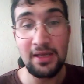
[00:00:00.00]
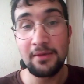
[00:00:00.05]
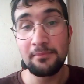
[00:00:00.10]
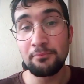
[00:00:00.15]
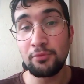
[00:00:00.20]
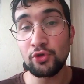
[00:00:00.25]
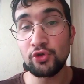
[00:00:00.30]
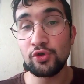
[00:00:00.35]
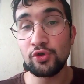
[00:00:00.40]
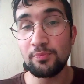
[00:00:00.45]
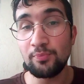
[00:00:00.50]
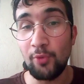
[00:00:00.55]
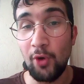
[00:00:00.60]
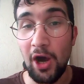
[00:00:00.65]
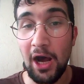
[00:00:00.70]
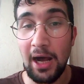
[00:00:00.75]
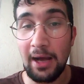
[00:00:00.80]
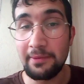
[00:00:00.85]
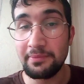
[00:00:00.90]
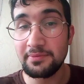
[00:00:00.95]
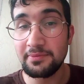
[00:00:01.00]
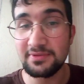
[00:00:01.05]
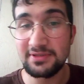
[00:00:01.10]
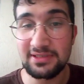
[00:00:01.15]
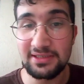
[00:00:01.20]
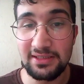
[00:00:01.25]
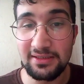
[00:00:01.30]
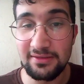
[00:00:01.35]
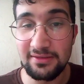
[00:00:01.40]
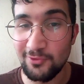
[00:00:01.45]
Bugün bu
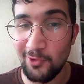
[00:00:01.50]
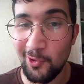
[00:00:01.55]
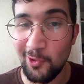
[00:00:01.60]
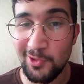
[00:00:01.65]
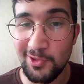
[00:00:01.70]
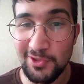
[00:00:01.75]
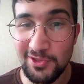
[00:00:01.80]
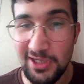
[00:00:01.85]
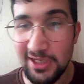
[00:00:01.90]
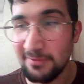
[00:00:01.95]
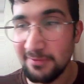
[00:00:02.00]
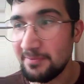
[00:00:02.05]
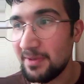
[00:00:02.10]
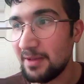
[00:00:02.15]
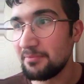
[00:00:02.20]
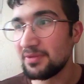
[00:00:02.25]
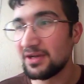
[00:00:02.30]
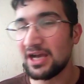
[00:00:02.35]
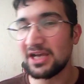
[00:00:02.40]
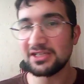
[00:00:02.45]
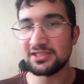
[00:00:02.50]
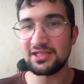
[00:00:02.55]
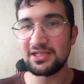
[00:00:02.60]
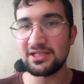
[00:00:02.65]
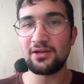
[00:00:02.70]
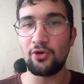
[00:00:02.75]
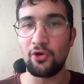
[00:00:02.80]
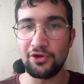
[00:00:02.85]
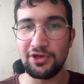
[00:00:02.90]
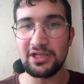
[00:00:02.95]
abimizi zorlayacağız. Ben birkaç
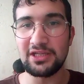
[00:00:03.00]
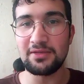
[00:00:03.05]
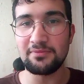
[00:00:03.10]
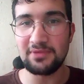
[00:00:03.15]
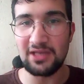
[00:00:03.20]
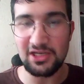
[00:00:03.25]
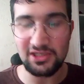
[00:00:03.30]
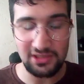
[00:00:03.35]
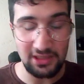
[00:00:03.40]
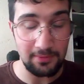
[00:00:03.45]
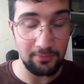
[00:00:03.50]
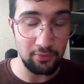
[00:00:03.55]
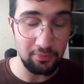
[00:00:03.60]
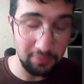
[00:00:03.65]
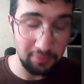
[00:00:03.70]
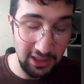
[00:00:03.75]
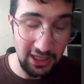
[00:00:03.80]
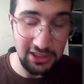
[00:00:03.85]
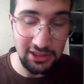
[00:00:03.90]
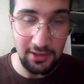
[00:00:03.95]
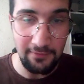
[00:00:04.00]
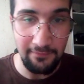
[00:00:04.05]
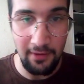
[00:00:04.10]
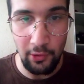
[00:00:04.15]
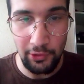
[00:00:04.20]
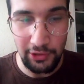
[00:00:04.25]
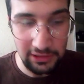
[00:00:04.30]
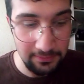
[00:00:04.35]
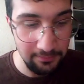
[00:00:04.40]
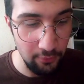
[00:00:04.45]
tane oynadım gençler. Birkaç defa
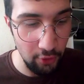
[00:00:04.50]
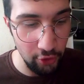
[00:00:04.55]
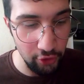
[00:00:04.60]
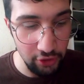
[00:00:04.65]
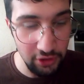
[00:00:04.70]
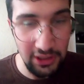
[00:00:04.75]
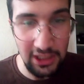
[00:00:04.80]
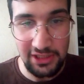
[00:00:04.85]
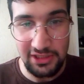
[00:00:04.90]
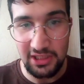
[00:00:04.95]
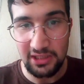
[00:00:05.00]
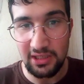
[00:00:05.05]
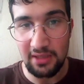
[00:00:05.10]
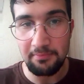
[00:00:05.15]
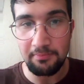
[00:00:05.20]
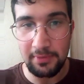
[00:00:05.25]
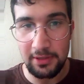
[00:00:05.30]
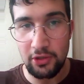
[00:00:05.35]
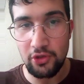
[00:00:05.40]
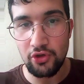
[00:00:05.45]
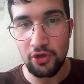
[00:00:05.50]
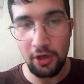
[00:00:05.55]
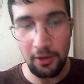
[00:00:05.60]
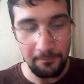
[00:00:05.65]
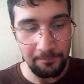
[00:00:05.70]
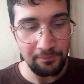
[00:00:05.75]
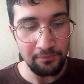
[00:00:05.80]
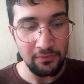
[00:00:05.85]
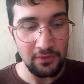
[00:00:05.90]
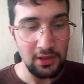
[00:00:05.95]
oynadım bu oyunu. Gerçekten biliyor.
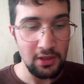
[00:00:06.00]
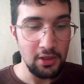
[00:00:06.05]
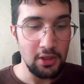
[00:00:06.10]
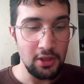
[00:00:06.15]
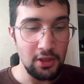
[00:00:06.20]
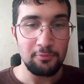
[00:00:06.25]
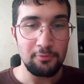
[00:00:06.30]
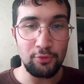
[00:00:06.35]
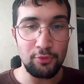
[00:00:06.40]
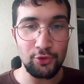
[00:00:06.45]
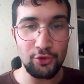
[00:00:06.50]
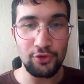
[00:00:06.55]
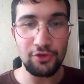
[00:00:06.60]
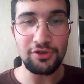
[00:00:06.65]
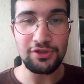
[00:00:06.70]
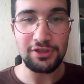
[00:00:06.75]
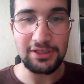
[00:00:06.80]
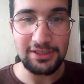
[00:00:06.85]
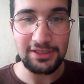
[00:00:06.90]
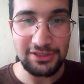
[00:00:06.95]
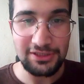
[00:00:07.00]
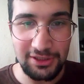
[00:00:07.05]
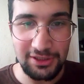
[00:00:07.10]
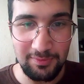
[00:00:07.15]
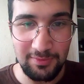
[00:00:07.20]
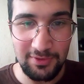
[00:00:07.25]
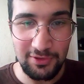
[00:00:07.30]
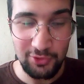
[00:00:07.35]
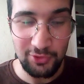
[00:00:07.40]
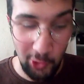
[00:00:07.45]
Bugün e,
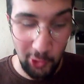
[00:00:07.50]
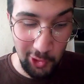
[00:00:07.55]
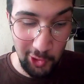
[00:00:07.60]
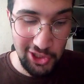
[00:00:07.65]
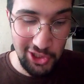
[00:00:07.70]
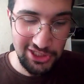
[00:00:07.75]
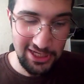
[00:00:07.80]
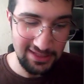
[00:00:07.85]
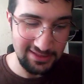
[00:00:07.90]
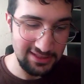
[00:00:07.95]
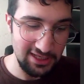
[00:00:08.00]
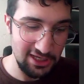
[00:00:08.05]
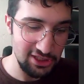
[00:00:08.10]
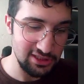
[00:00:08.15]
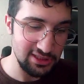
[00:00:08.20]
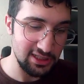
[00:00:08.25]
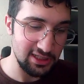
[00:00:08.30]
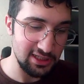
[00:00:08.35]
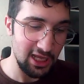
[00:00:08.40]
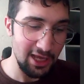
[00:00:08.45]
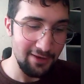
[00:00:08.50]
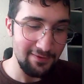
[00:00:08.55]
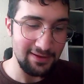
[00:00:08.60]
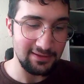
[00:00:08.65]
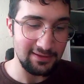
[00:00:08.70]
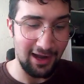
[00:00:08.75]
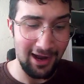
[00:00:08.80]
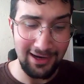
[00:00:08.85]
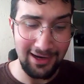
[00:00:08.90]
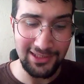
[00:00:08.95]
şimdi zorlayacağız gençler.
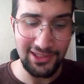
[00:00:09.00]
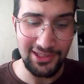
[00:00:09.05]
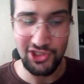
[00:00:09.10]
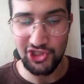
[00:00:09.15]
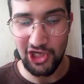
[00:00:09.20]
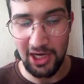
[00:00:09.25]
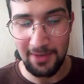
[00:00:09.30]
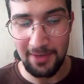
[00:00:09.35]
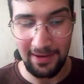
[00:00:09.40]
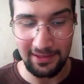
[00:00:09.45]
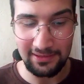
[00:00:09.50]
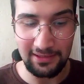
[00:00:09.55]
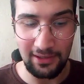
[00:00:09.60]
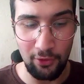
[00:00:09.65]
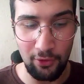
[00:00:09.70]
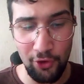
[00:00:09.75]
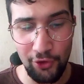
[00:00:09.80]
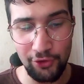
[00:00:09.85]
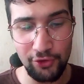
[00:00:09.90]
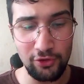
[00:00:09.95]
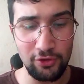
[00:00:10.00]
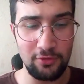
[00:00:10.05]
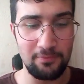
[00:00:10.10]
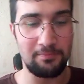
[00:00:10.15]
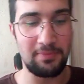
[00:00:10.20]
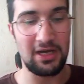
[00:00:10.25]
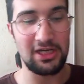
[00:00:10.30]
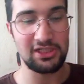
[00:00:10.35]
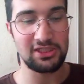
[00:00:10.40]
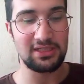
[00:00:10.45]
Evet akıllı çay bardağı oyunu
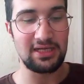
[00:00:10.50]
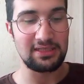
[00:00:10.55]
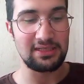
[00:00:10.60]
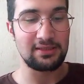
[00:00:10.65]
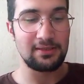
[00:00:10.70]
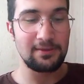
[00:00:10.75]
başlar.